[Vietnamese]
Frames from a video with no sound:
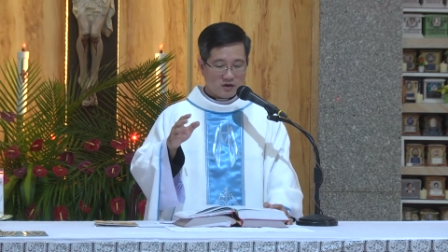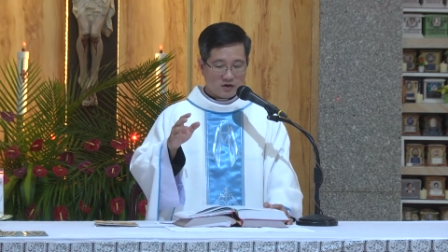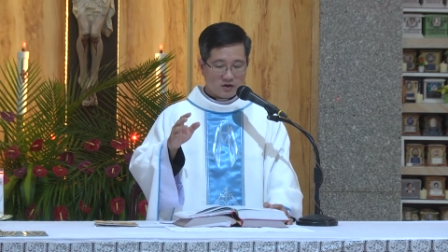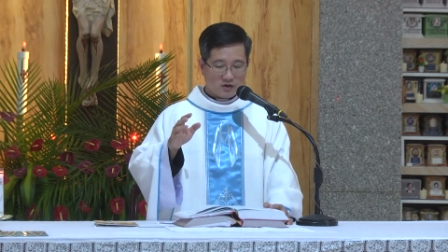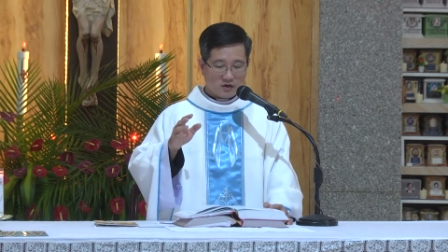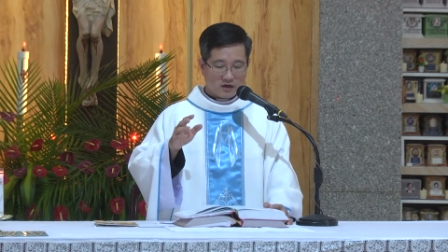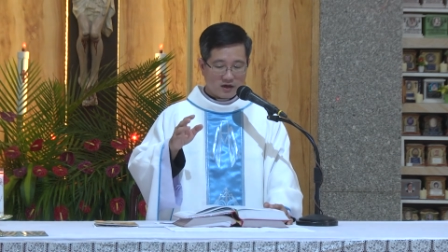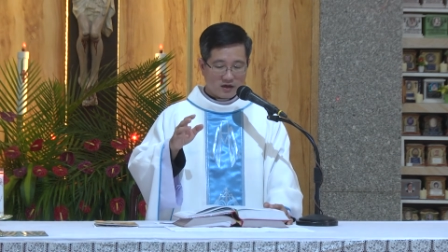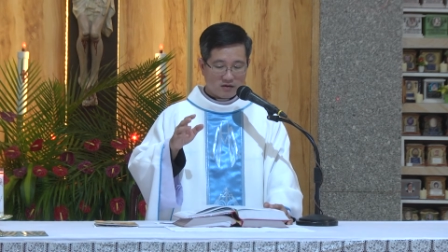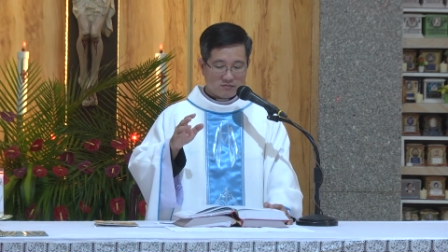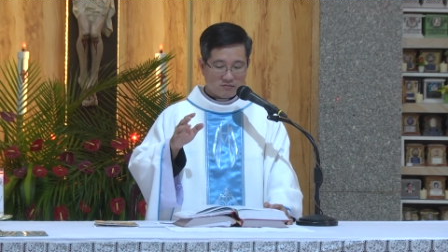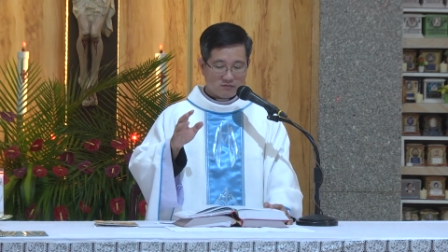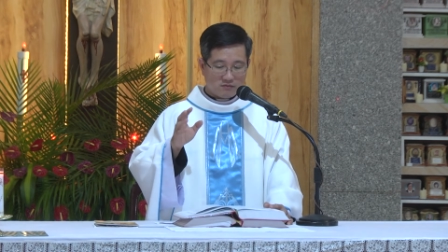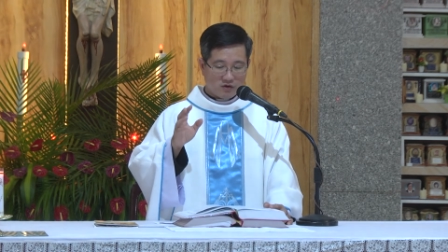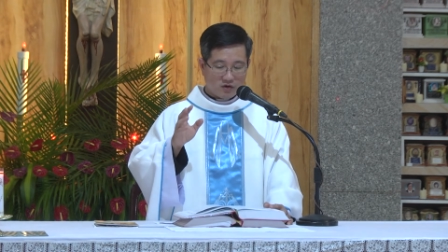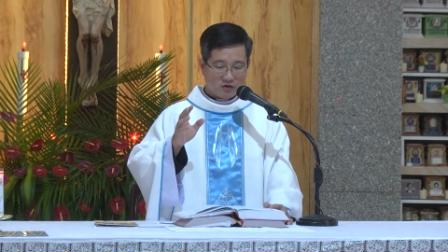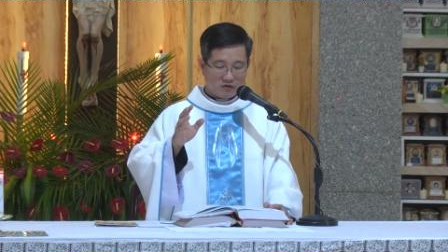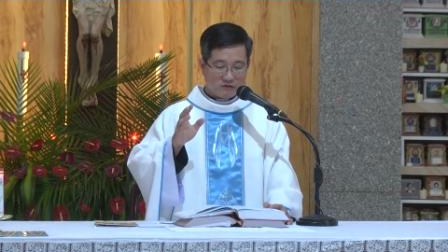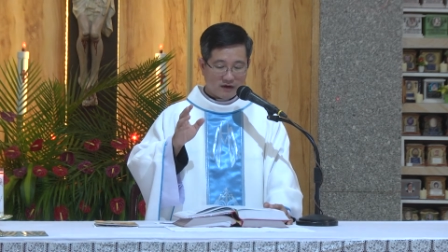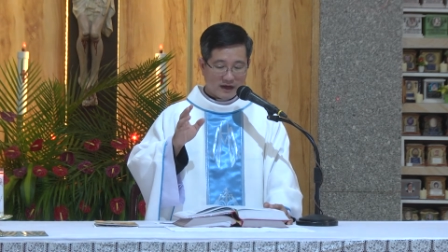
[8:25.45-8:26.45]
rồi ông
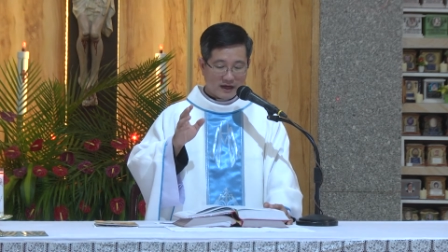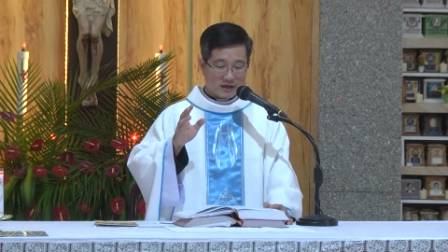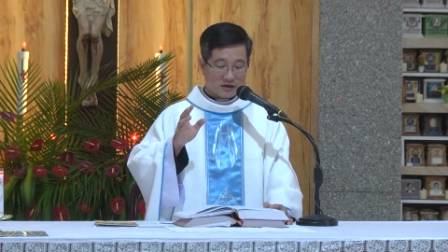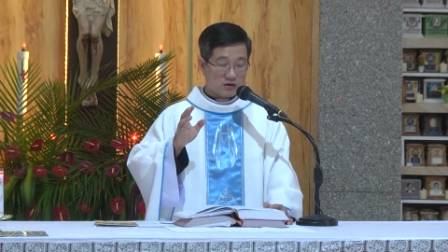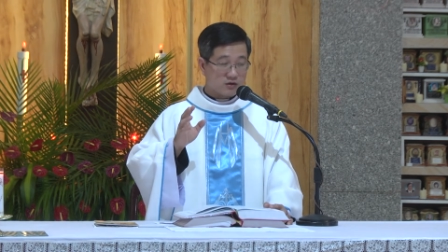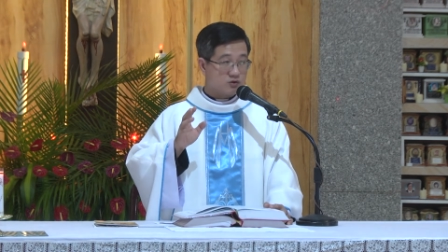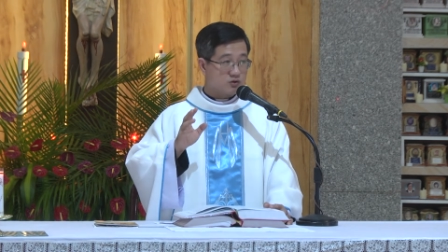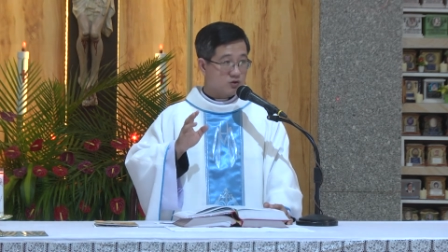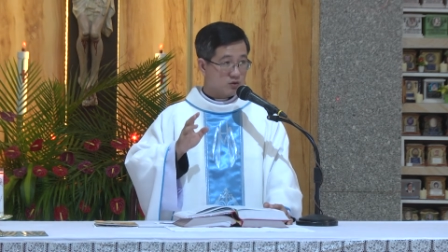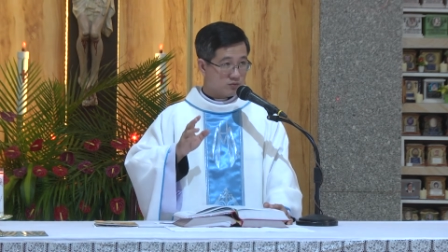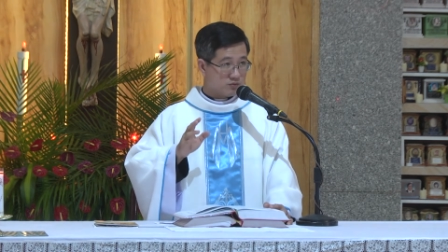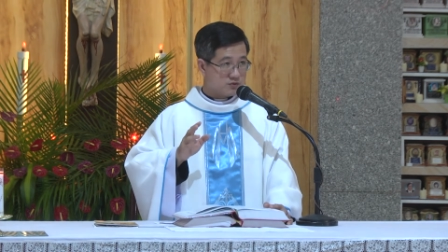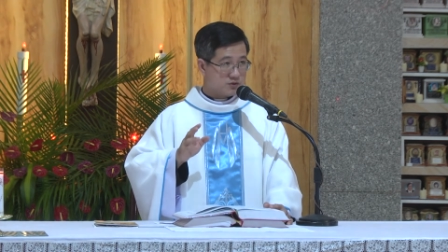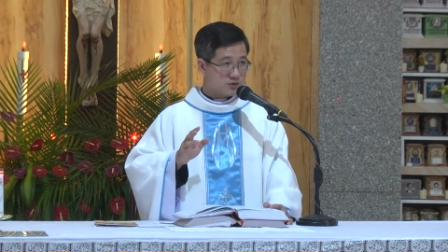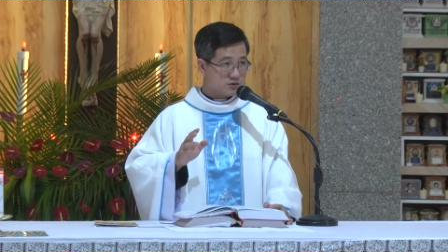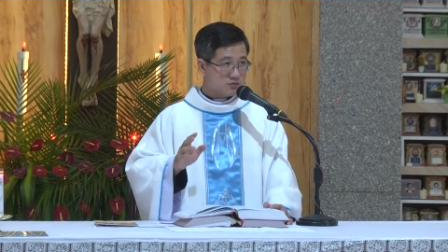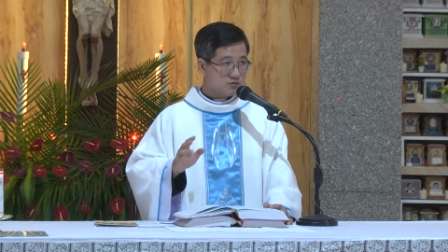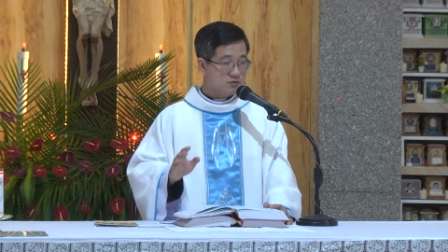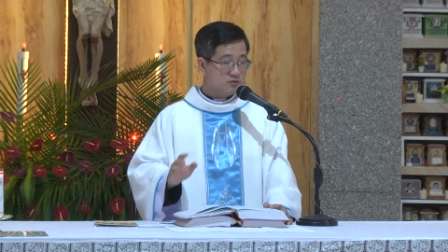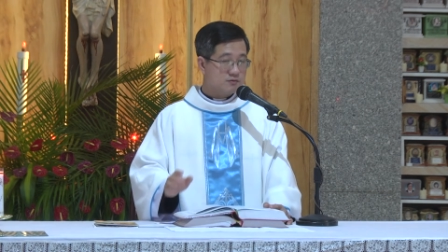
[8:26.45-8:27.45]
vội vàng tụt
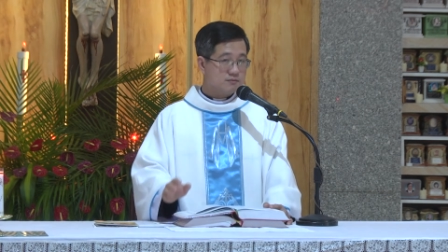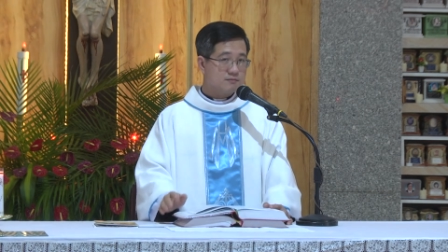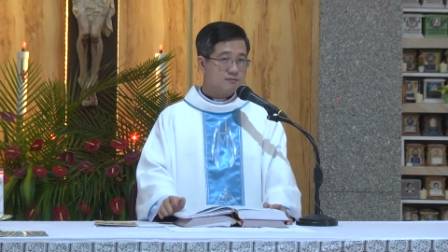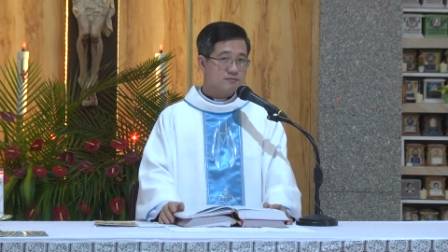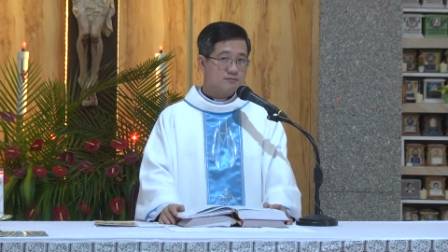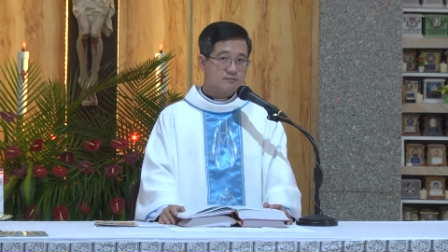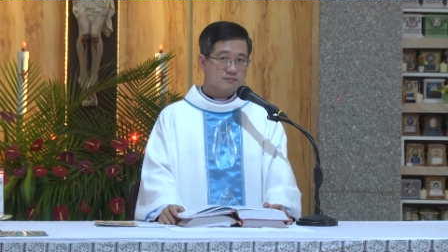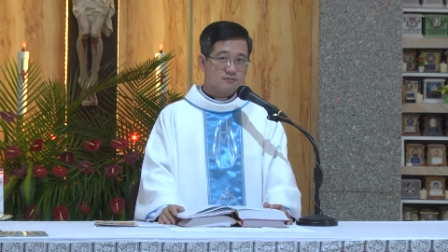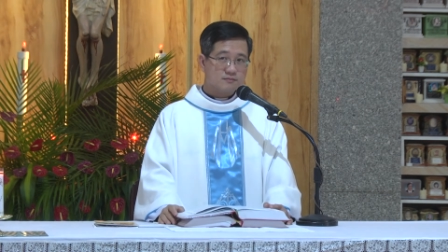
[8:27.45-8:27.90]
xuống.